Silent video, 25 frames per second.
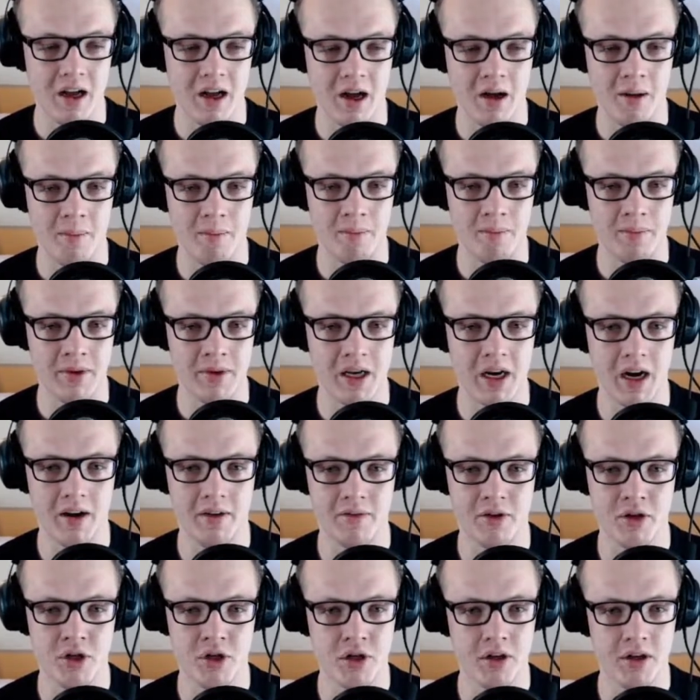Ähm,
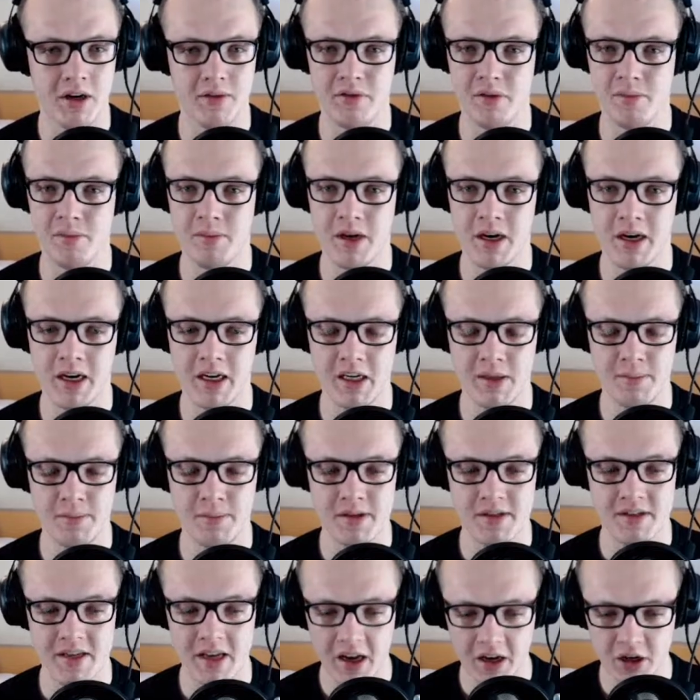ja, wir schauen einfach mal rein.
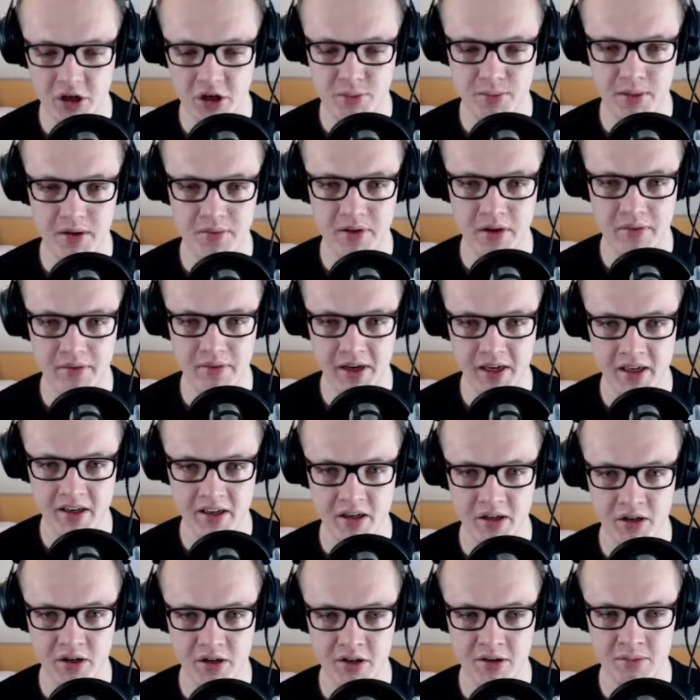Ich bin sehr gespannt, wer
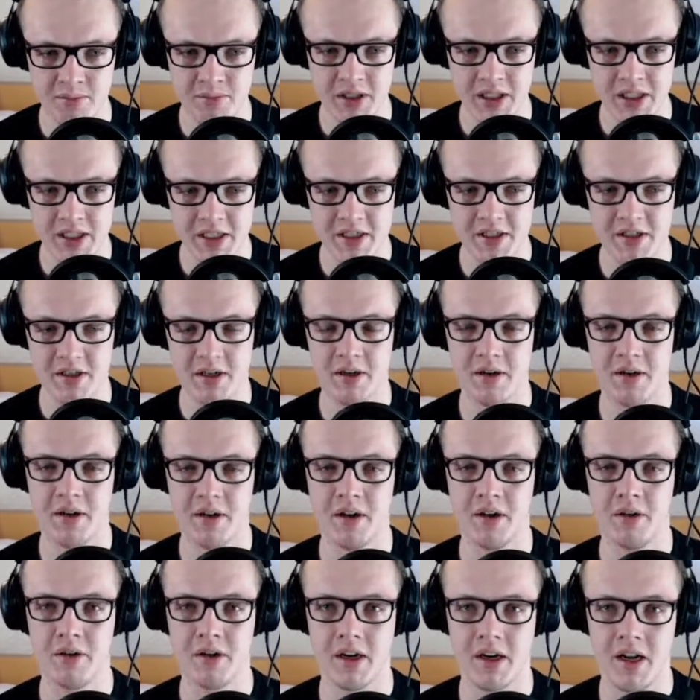weitergekommen ist.
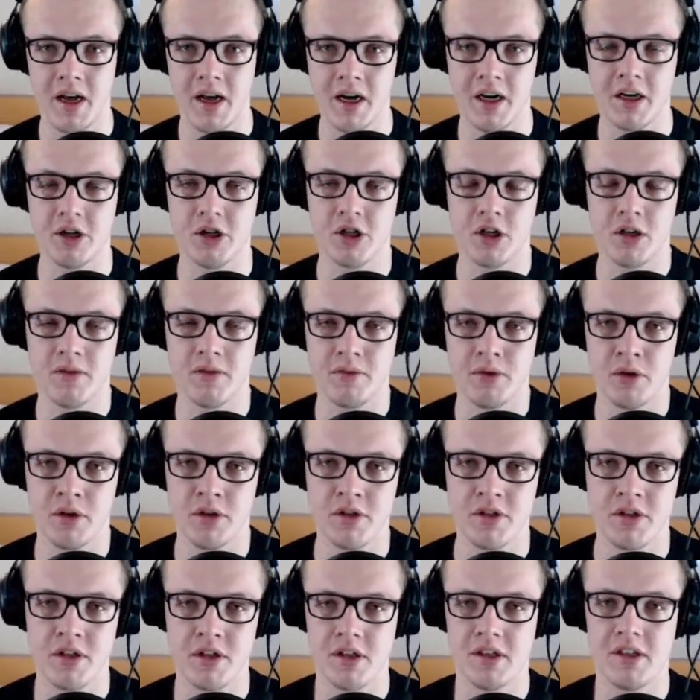Und danach schauen wir
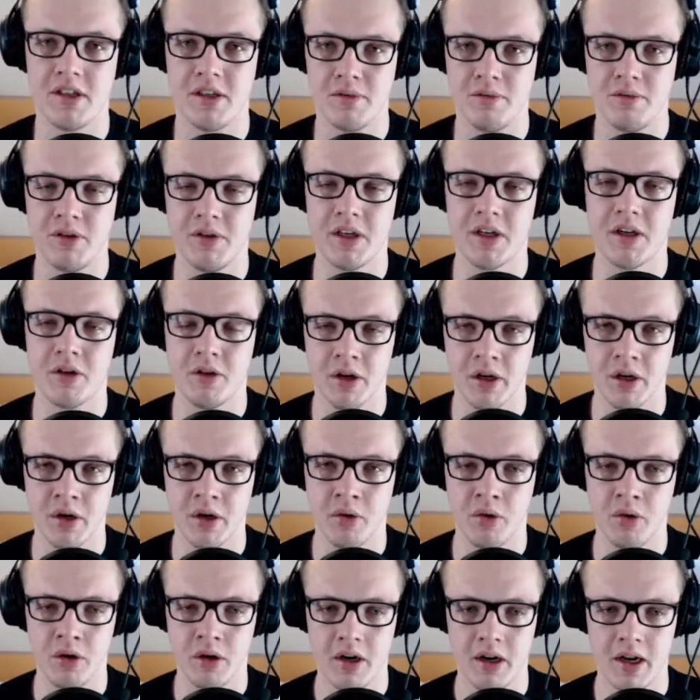uns die vier
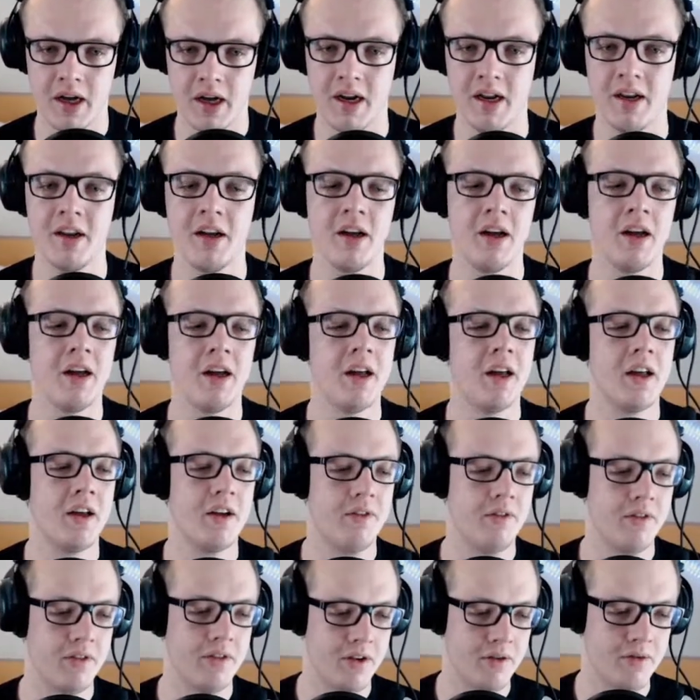neuen Runden an.
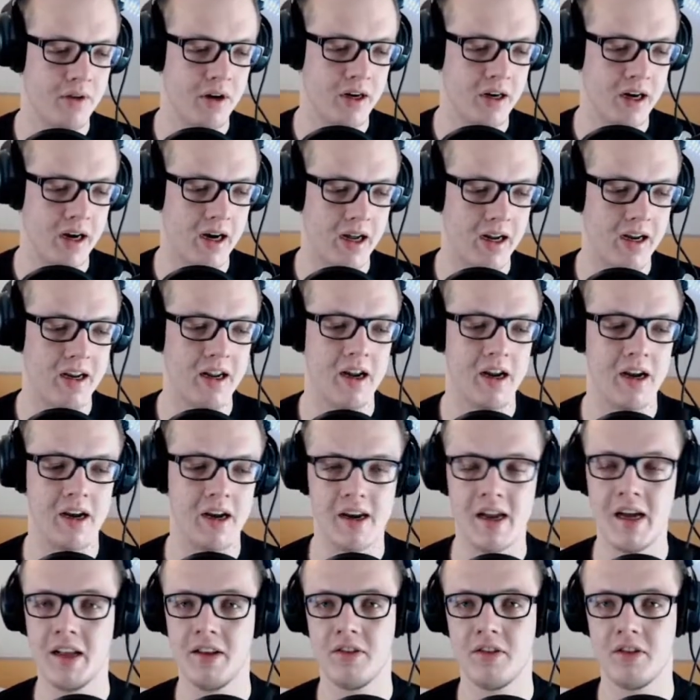Wir fangen an.
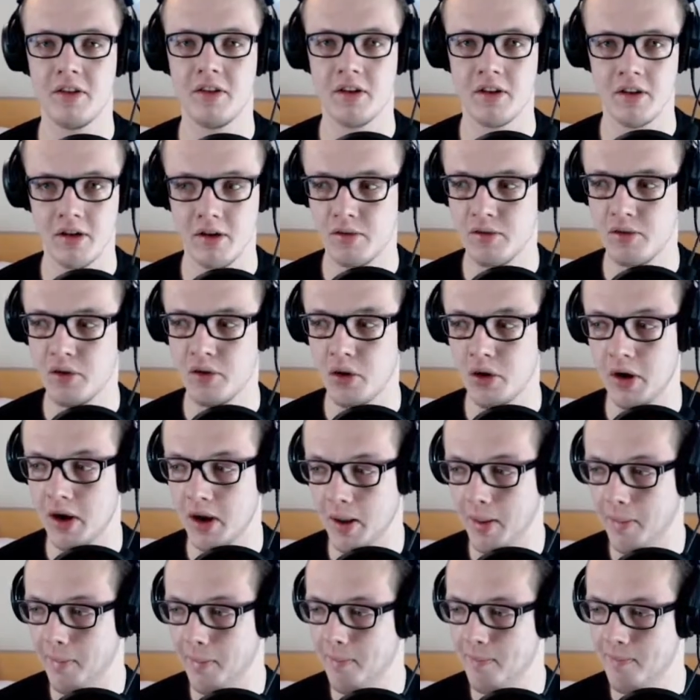Let's go,
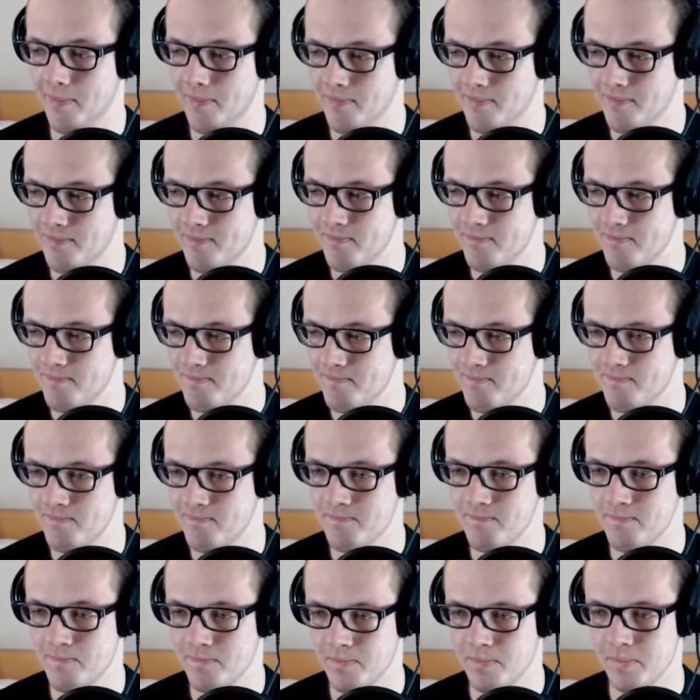Freunde.
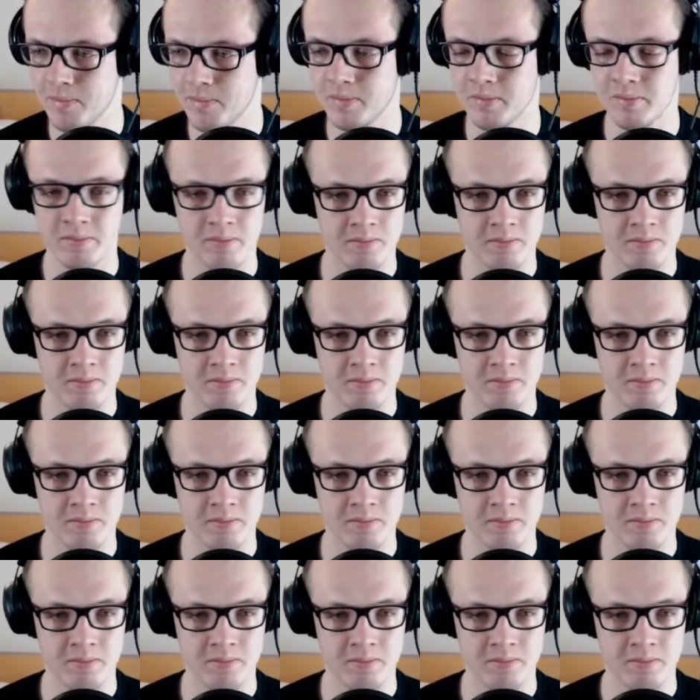Yeah!